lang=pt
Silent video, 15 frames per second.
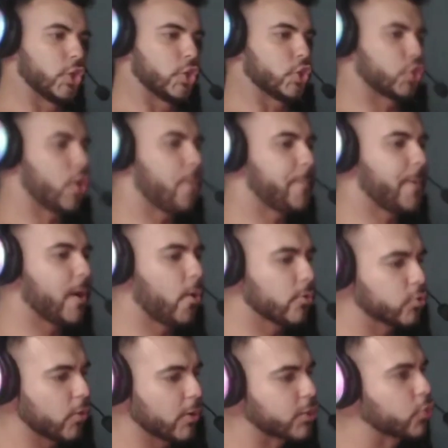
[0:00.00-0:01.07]
Jó pegou
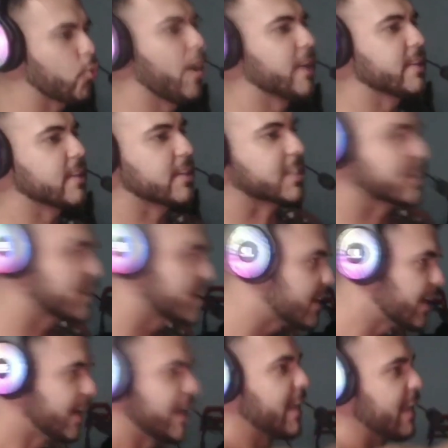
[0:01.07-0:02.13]
suas coisas
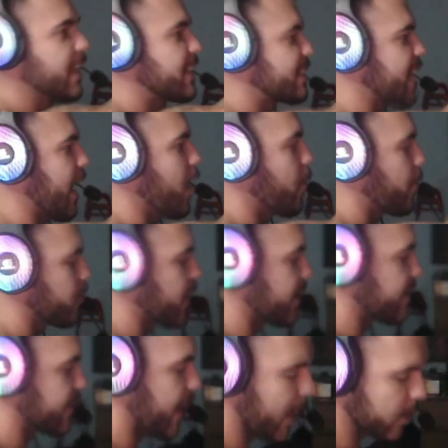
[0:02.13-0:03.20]
e saiu pro
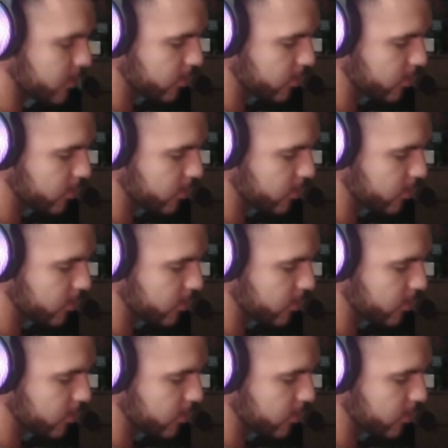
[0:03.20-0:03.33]
deserto.